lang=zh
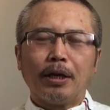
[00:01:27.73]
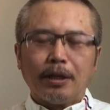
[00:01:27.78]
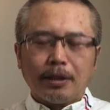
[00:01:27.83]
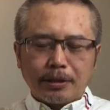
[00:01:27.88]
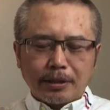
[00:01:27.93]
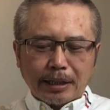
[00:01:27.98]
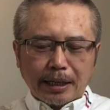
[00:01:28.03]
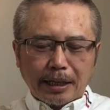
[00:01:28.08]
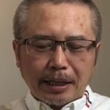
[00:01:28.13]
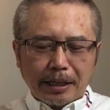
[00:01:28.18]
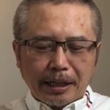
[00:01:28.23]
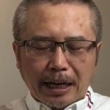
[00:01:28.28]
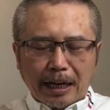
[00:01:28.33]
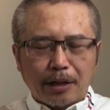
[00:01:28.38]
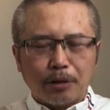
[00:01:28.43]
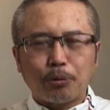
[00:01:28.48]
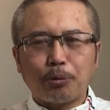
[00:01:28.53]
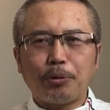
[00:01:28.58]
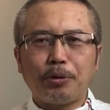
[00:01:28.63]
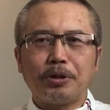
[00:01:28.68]
在两个
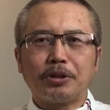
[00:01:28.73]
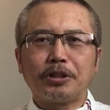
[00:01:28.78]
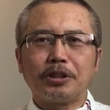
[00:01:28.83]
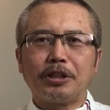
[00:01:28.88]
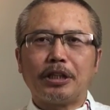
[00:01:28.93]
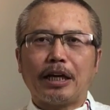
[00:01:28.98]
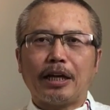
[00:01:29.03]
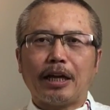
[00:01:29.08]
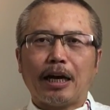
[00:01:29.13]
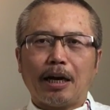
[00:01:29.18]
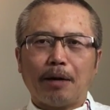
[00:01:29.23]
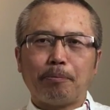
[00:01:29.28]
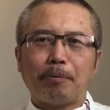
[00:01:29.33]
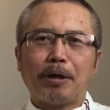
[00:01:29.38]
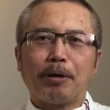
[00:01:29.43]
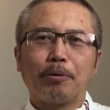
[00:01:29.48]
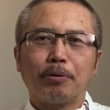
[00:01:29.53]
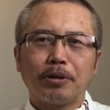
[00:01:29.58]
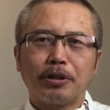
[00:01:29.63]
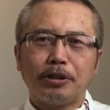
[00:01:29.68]
多月之前啊，美
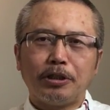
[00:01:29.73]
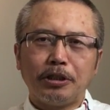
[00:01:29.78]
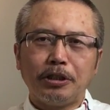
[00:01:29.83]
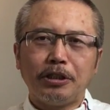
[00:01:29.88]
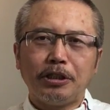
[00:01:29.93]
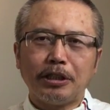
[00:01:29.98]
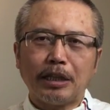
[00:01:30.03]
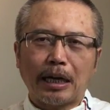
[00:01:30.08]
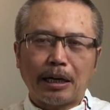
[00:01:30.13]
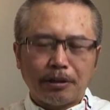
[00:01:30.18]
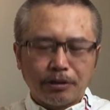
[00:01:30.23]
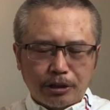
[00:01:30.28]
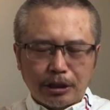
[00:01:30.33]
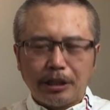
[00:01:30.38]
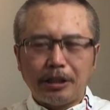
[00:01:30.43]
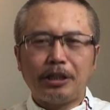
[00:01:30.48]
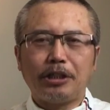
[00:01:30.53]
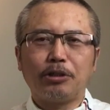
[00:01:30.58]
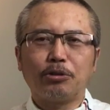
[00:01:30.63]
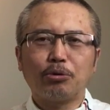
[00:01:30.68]
国的经济啊整
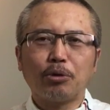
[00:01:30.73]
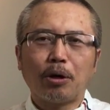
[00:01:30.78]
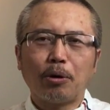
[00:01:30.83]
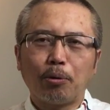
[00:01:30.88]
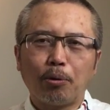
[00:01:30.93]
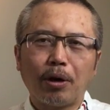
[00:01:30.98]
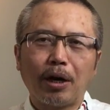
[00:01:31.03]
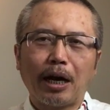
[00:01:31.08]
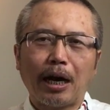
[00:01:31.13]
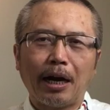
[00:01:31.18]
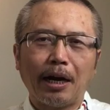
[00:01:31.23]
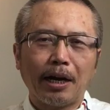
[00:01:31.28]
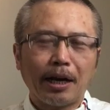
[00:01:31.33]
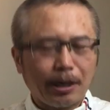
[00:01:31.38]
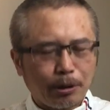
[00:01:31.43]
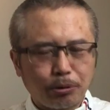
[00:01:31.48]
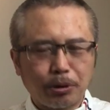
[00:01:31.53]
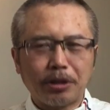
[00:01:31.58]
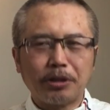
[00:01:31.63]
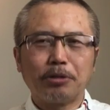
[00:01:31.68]
体状况啊还
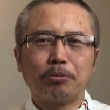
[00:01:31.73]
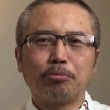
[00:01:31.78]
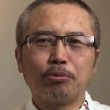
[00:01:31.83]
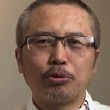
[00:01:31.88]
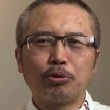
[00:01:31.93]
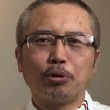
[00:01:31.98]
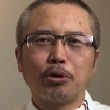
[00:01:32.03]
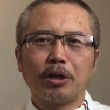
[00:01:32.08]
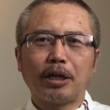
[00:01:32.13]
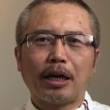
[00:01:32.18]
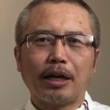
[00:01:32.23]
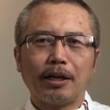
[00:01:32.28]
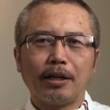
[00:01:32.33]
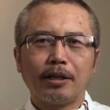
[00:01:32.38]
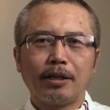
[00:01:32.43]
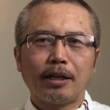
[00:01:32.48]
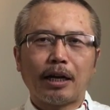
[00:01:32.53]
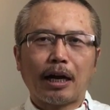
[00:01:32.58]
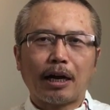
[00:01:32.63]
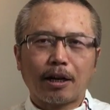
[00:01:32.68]
算是不错的
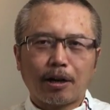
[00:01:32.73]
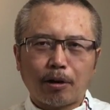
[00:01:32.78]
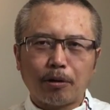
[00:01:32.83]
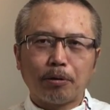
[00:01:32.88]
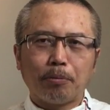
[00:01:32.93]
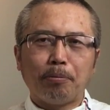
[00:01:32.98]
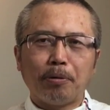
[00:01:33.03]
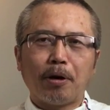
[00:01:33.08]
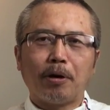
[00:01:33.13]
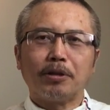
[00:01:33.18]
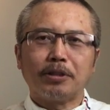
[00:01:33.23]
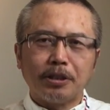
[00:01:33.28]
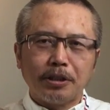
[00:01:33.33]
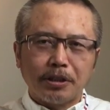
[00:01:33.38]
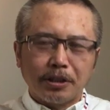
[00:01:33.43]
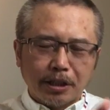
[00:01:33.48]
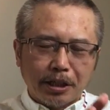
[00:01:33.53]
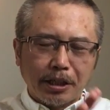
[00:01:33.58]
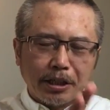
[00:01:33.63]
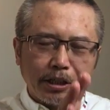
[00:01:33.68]
啊，搞得不好真
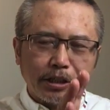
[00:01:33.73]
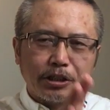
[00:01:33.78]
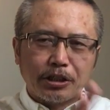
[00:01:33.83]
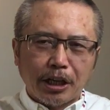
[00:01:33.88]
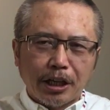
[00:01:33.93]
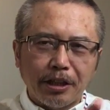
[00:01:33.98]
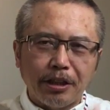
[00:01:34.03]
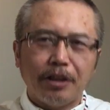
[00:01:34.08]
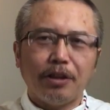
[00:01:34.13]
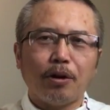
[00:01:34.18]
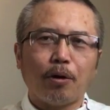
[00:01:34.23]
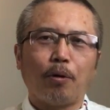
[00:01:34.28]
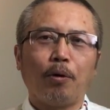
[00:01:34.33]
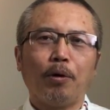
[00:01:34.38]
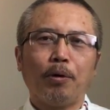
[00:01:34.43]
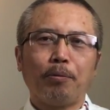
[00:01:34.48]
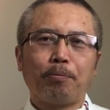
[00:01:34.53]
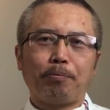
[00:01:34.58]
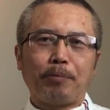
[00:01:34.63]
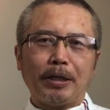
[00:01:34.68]
是可以撑到
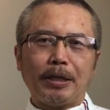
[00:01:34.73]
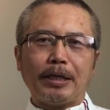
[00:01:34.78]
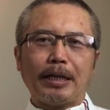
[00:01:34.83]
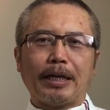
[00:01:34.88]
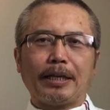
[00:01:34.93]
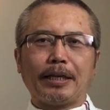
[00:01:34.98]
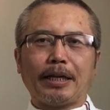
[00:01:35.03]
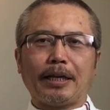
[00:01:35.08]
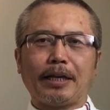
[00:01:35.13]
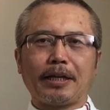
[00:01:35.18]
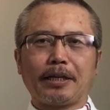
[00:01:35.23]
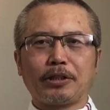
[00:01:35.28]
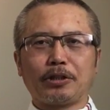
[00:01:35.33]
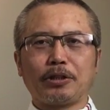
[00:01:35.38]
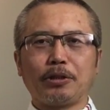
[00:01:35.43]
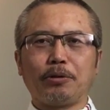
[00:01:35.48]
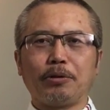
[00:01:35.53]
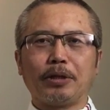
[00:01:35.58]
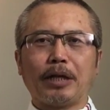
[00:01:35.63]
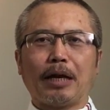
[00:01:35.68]
明年呢那个时
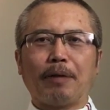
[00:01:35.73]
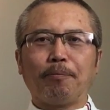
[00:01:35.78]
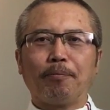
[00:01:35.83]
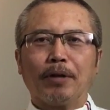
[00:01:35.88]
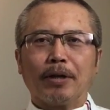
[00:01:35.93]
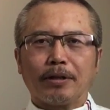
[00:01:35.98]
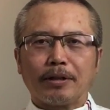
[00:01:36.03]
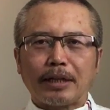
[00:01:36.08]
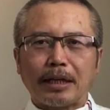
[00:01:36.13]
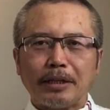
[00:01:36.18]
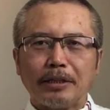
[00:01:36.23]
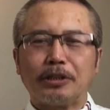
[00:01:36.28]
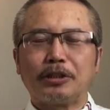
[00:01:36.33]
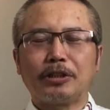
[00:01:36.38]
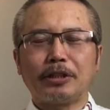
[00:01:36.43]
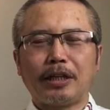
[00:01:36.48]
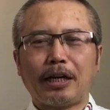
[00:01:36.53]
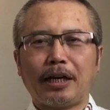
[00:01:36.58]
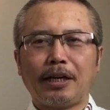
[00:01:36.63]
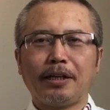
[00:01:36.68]
候的。但是
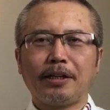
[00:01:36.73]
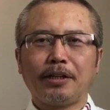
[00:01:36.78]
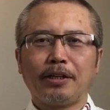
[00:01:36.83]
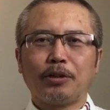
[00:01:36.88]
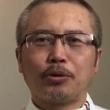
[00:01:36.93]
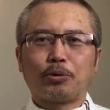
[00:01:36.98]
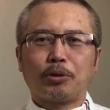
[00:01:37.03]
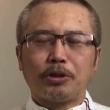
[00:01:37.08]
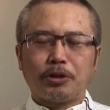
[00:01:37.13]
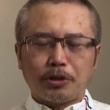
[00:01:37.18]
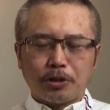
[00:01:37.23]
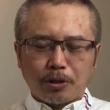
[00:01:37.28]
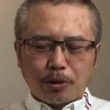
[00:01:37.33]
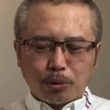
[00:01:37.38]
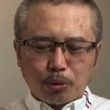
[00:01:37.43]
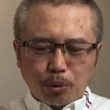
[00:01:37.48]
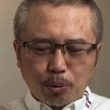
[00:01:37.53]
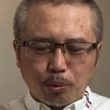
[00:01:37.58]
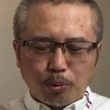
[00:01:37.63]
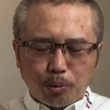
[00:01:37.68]
呢，谁知道
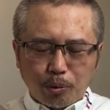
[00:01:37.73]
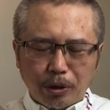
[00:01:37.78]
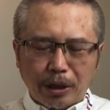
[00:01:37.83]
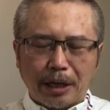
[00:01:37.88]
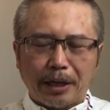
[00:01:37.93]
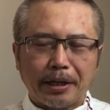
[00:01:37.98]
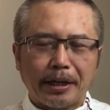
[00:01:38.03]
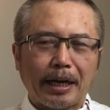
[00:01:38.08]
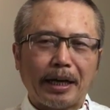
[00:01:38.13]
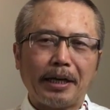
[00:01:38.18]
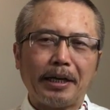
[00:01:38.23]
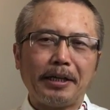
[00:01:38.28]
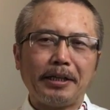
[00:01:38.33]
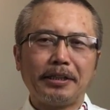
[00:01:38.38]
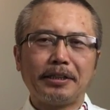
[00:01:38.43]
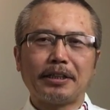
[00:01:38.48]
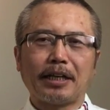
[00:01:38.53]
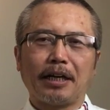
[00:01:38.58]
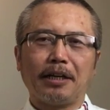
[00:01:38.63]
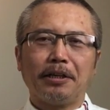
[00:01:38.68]
突然来了一
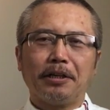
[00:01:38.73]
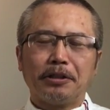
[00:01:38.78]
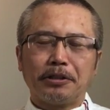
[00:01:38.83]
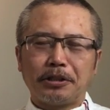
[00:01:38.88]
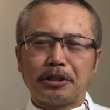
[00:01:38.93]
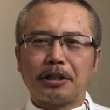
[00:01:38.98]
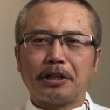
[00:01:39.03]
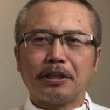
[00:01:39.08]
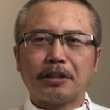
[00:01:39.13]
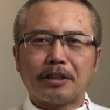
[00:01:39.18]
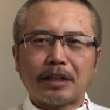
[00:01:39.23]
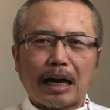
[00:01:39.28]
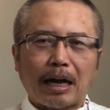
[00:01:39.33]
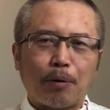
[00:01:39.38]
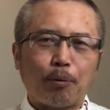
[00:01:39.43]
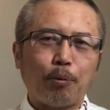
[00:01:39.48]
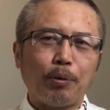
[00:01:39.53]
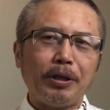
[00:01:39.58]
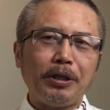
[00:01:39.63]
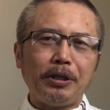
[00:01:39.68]
场这个大
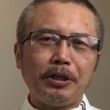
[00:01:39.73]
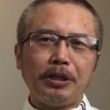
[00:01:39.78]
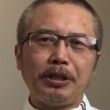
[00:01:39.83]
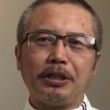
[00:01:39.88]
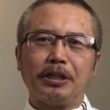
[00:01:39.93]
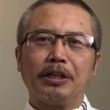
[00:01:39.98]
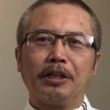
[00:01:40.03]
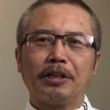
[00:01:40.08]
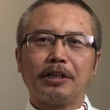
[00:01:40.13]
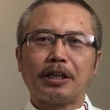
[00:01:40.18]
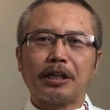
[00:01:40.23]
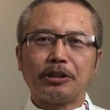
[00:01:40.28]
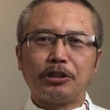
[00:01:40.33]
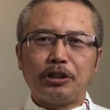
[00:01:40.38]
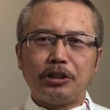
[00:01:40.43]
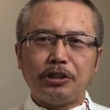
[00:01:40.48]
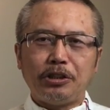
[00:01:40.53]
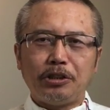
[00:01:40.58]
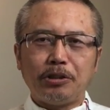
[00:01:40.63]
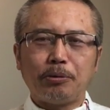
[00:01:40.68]
瘟疫，让
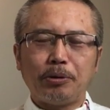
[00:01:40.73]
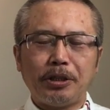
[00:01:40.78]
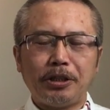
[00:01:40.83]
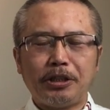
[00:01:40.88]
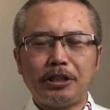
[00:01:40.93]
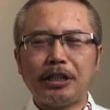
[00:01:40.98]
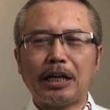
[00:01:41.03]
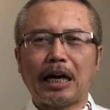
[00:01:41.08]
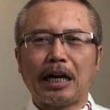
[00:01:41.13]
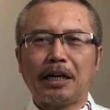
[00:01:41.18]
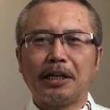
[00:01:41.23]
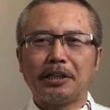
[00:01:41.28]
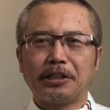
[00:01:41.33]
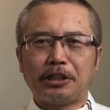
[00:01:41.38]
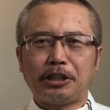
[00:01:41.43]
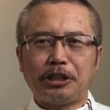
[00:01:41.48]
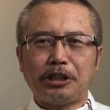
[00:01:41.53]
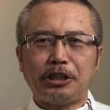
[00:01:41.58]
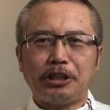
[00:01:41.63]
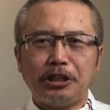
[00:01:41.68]
经济危机啊
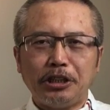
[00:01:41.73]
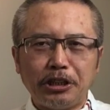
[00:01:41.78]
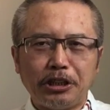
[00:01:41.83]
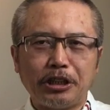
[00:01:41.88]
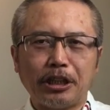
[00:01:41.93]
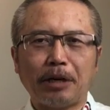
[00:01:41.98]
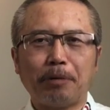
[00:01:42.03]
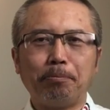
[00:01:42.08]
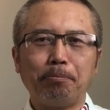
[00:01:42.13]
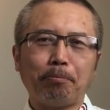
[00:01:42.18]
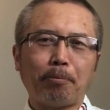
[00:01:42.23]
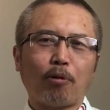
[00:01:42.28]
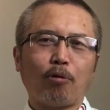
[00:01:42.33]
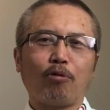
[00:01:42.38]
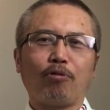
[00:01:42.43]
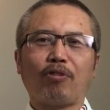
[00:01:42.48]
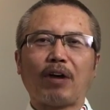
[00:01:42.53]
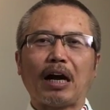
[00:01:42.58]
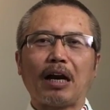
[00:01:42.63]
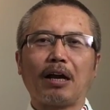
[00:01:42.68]
提前爆
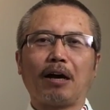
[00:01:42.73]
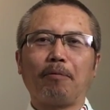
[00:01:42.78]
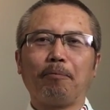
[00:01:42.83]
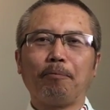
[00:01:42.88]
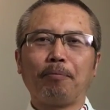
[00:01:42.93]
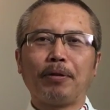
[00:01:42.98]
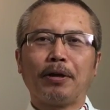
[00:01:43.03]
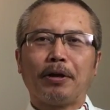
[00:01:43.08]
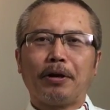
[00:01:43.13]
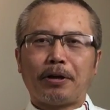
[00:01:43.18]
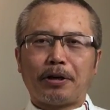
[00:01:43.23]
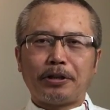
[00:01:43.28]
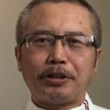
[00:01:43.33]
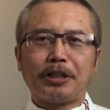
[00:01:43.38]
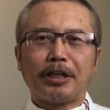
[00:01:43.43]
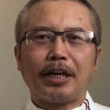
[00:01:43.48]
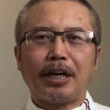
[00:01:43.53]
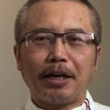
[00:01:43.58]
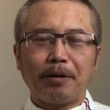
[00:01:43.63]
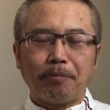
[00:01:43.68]
发了，而
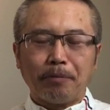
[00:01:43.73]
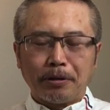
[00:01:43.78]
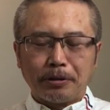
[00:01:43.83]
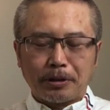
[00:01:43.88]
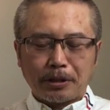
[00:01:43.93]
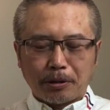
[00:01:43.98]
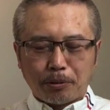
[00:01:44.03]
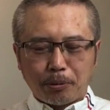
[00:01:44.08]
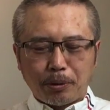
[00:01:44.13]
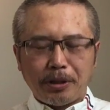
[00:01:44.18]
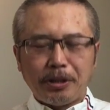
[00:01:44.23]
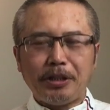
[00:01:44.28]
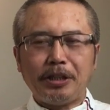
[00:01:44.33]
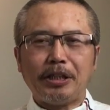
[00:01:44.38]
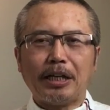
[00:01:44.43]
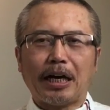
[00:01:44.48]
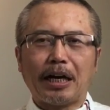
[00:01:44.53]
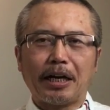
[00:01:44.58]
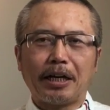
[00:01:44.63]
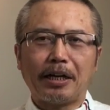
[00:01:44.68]
且呢，这个瘟疫
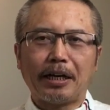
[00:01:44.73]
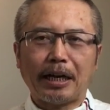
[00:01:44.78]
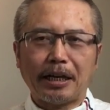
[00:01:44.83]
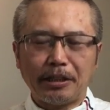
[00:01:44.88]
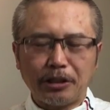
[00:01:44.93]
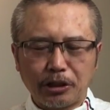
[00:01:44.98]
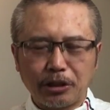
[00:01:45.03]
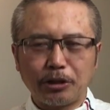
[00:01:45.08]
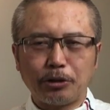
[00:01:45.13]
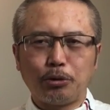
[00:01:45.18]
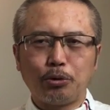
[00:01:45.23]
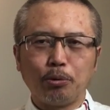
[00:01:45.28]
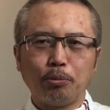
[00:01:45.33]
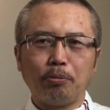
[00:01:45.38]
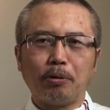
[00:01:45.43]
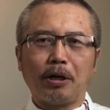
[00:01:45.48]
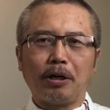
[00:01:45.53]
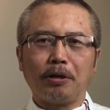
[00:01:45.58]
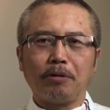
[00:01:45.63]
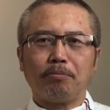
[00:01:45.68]
啊还来势凶
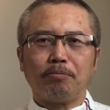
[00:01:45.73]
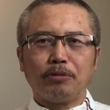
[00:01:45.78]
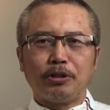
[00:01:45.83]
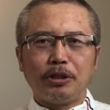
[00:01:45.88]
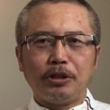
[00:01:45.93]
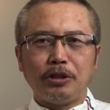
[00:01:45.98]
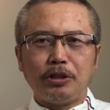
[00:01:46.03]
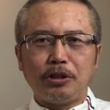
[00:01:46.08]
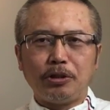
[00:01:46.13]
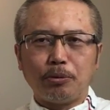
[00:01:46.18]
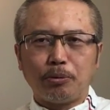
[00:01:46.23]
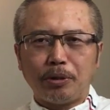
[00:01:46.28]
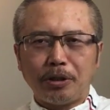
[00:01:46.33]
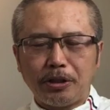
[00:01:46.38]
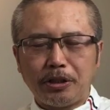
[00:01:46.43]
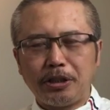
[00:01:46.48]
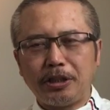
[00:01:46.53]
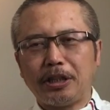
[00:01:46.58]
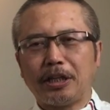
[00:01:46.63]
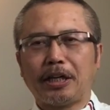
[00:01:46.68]
猛，经济危
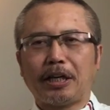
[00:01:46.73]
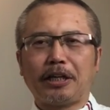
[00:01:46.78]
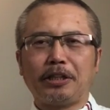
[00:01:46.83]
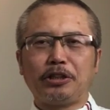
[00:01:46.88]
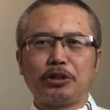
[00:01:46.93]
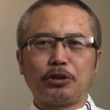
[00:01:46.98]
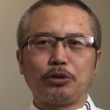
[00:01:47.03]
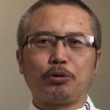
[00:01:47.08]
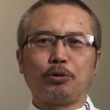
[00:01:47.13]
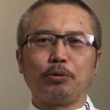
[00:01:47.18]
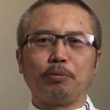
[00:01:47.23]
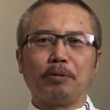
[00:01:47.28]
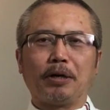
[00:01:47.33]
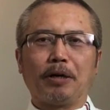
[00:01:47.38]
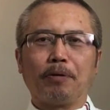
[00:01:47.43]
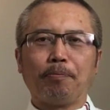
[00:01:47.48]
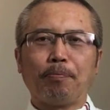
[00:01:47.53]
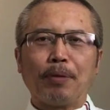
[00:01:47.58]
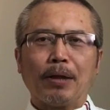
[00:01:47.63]
机也来势凶猛，